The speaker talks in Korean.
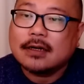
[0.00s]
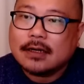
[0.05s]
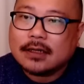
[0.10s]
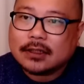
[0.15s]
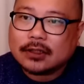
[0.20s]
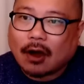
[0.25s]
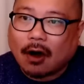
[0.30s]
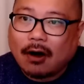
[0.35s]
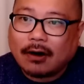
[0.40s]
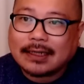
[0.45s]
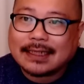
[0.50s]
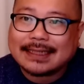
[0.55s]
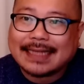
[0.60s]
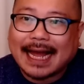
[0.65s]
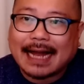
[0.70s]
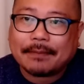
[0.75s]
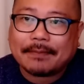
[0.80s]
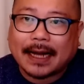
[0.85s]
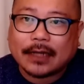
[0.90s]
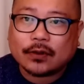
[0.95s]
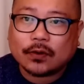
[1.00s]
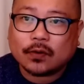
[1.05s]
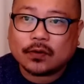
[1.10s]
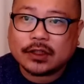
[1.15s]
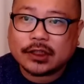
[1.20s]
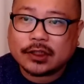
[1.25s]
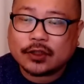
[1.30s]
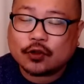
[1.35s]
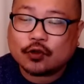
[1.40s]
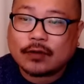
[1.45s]
정의당마저도
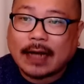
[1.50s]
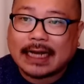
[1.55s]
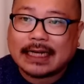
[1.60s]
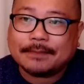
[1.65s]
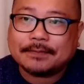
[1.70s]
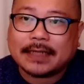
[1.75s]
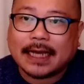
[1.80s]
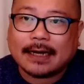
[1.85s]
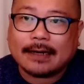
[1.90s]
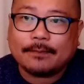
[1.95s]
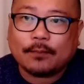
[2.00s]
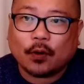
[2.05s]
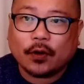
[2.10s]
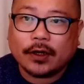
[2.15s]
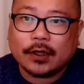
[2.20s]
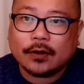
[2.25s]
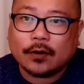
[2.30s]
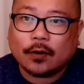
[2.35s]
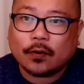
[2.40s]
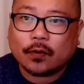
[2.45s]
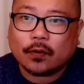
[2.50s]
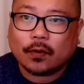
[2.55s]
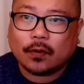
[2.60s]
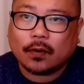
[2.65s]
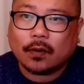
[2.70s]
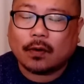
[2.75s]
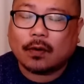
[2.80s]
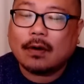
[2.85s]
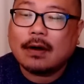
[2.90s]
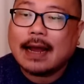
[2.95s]
신중한 입장을 보이는
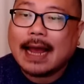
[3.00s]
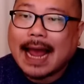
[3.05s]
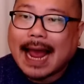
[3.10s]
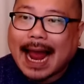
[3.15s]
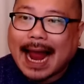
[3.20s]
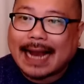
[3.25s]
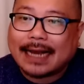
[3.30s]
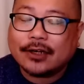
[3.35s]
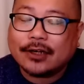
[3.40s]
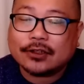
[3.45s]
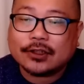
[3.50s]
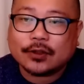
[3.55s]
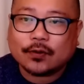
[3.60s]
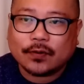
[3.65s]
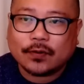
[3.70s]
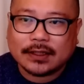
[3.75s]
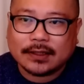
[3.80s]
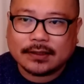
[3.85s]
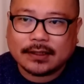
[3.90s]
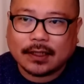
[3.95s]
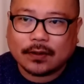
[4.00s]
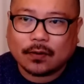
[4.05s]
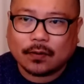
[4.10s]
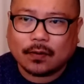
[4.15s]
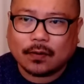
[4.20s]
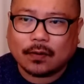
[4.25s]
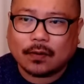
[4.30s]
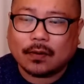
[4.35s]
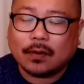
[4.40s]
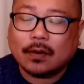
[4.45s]
것으로 알려지고
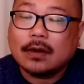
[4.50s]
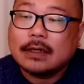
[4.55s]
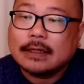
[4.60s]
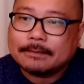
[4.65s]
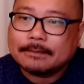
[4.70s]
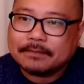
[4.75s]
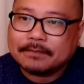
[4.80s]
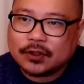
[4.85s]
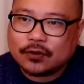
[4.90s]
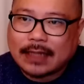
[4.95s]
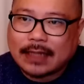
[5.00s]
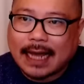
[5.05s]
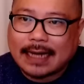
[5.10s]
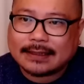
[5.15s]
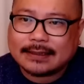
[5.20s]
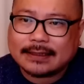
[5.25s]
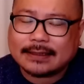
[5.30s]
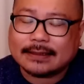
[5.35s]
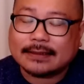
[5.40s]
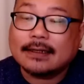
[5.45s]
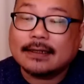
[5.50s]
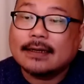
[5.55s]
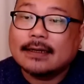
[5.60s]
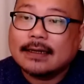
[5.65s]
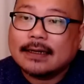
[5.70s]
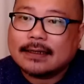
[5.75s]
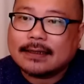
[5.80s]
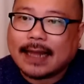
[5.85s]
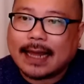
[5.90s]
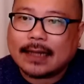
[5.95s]
있는데도 민주당은
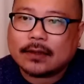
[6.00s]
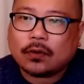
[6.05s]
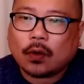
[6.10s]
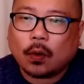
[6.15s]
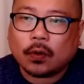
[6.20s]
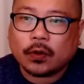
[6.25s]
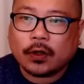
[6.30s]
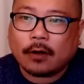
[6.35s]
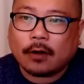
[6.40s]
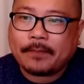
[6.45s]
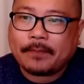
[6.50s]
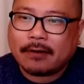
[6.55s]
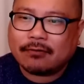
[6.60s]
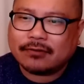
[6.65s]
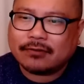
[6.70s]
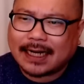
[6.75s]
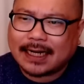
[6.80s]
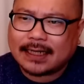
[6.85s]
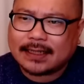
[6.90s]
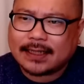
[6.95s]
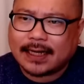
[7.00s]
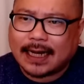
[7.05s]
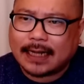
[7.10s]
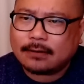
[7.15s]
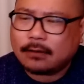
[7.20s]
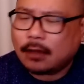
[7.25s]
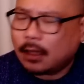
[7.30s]
대통령 배우자에 대한